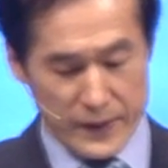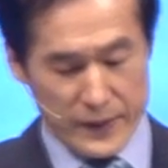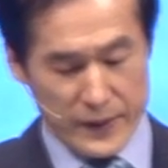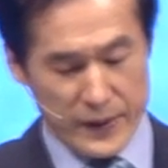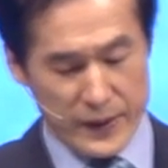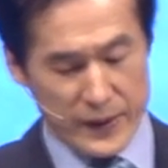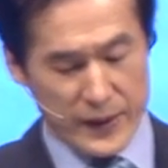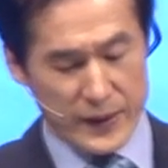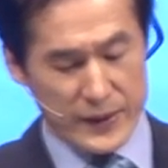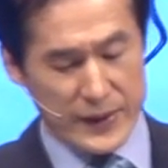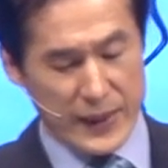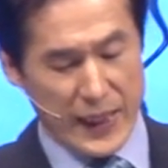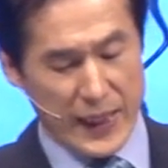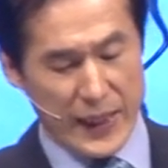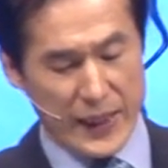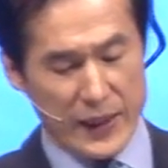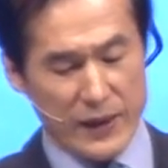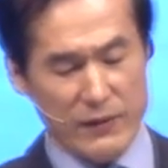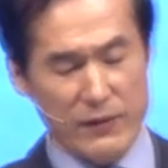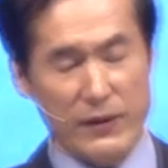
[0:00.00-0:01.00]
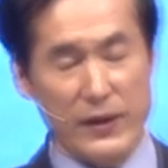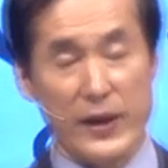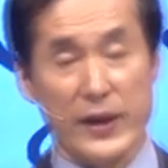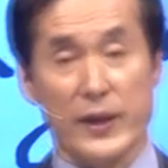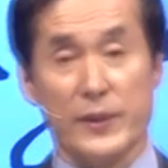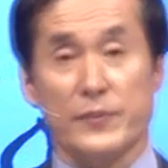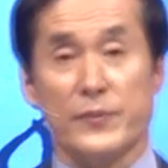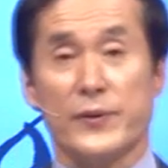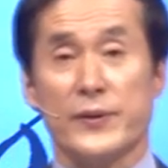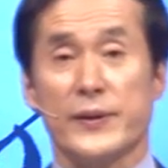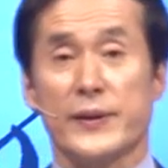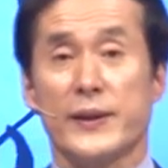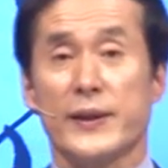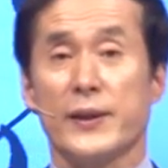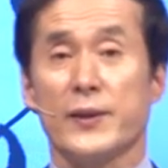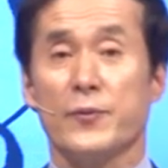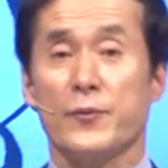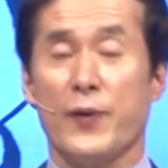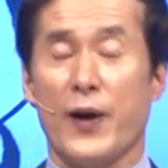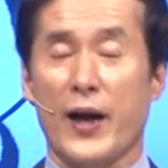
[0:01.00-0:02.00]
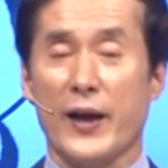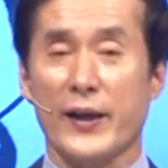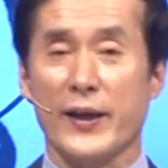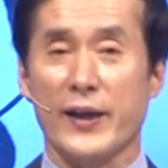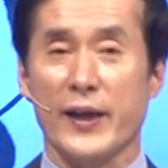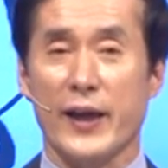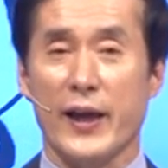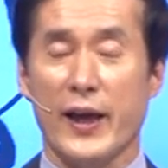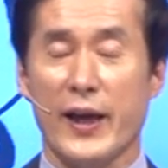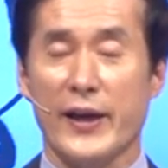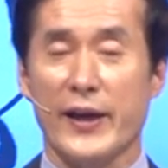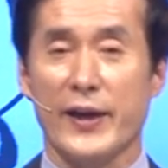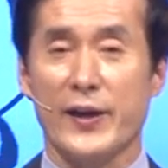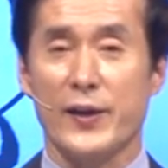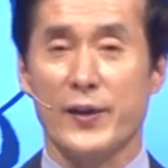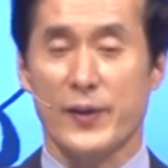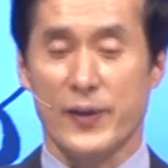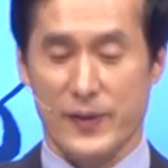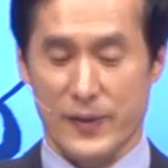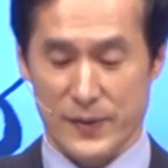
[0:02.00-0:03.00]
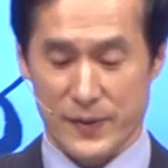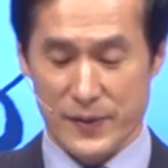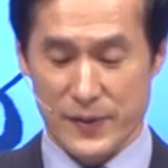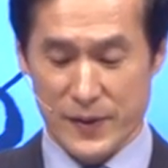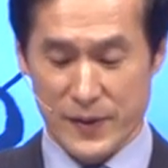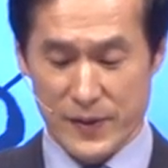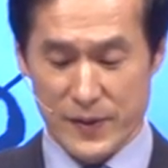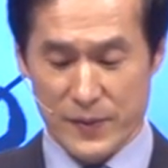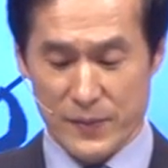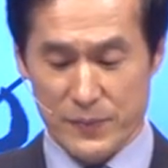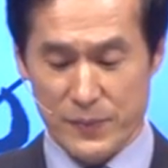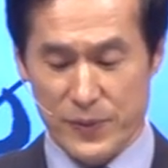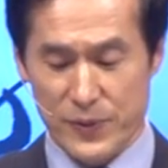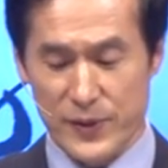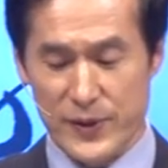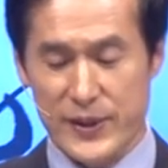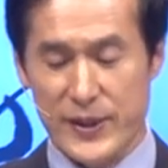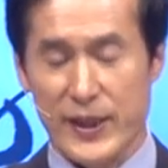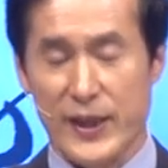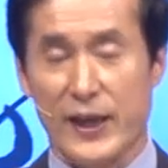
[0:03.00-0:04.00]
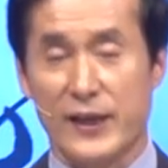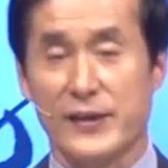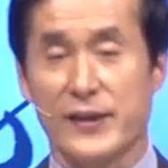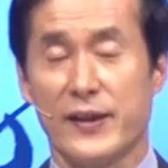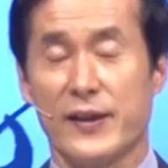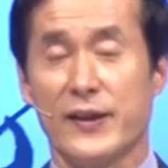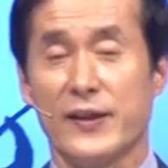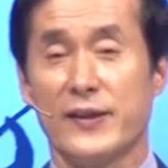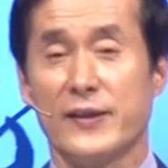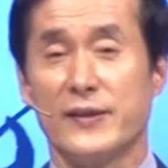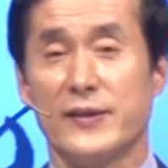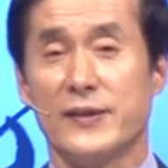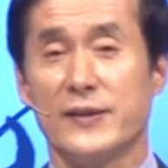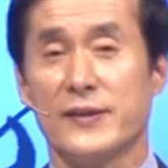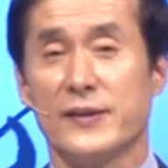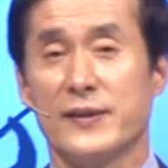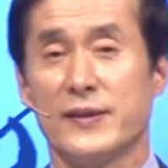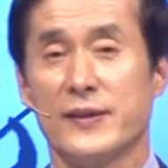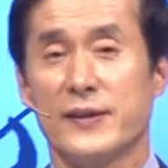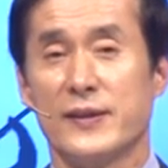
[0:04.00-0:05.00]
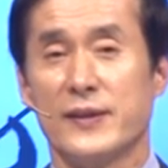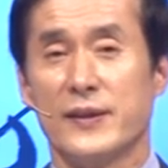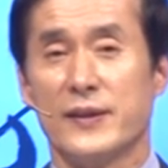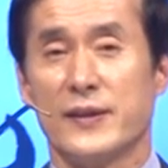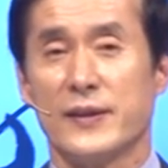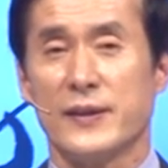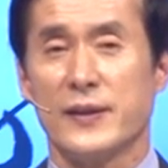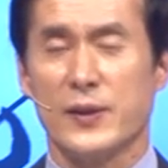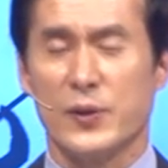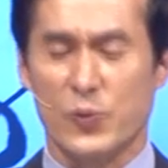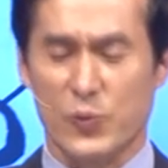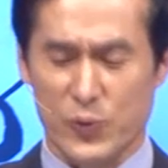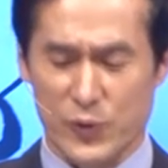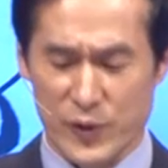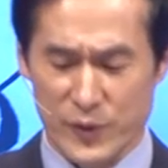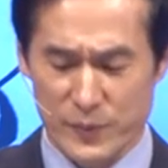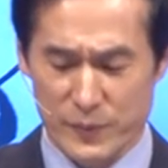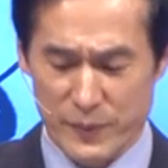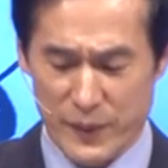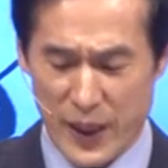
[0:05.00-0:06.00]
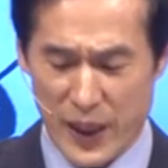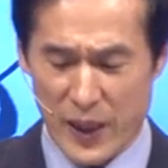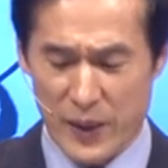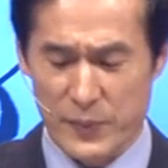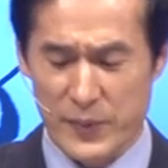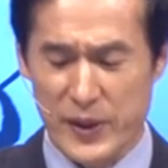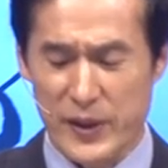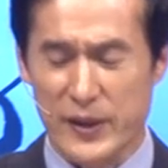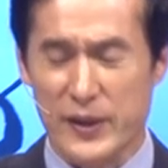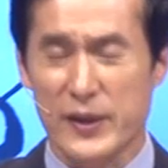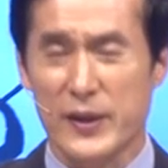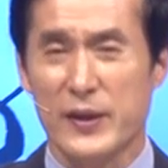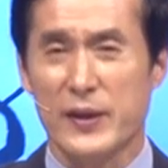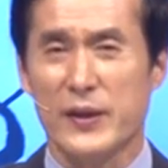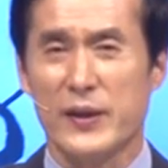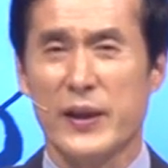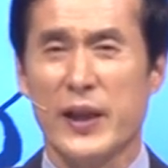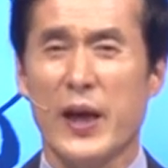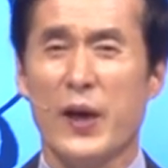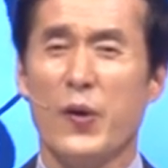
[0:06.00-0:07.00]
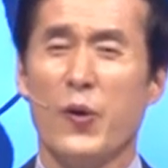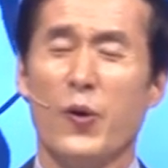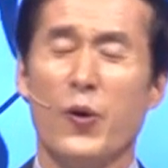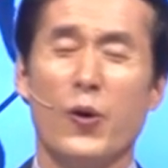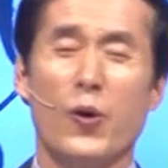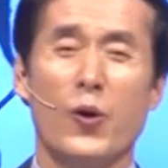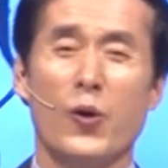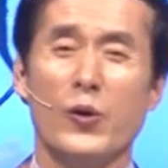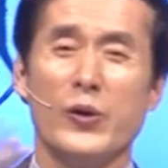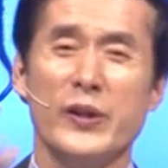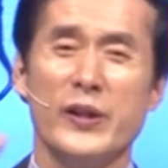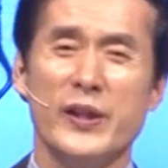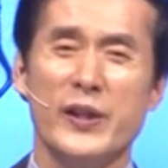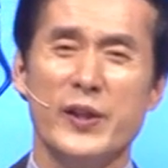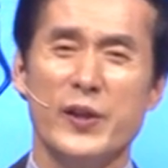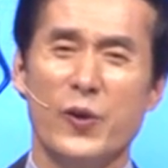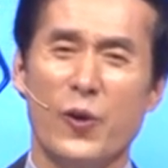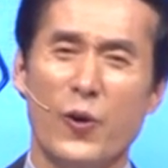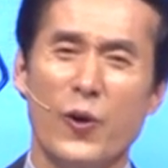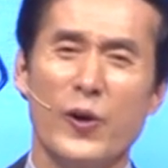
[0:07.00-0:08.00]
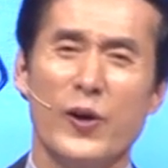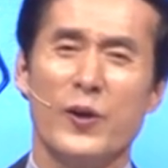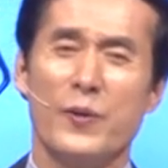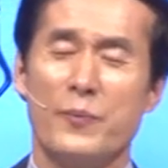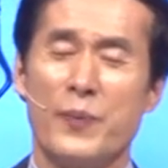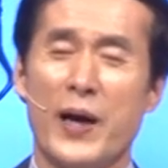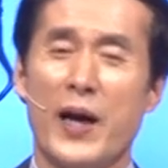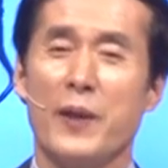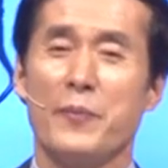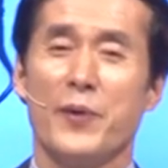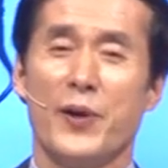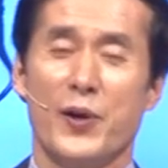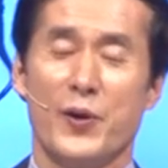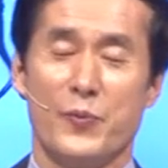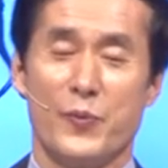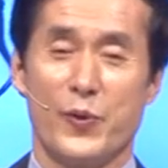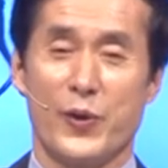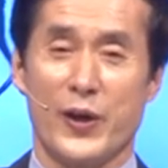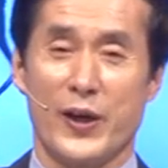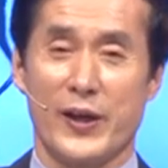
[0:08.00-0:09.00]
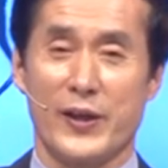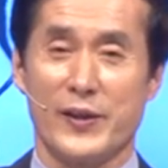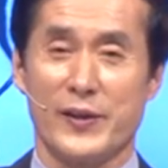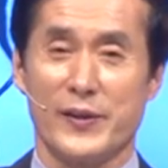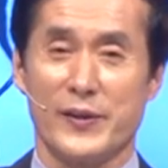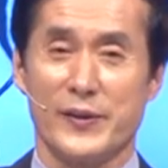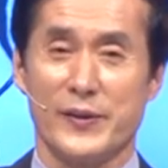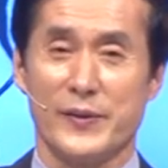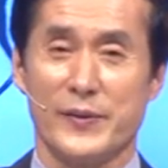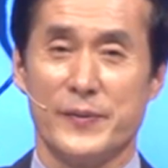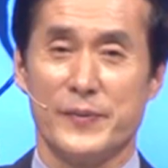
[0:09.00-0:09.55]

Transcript: 이렇게 사람과의 묶인 관계 하나를 풀지 않으려는 그 굳은 마음이 내 온 영혼을 파멸로 물어가는 거예요.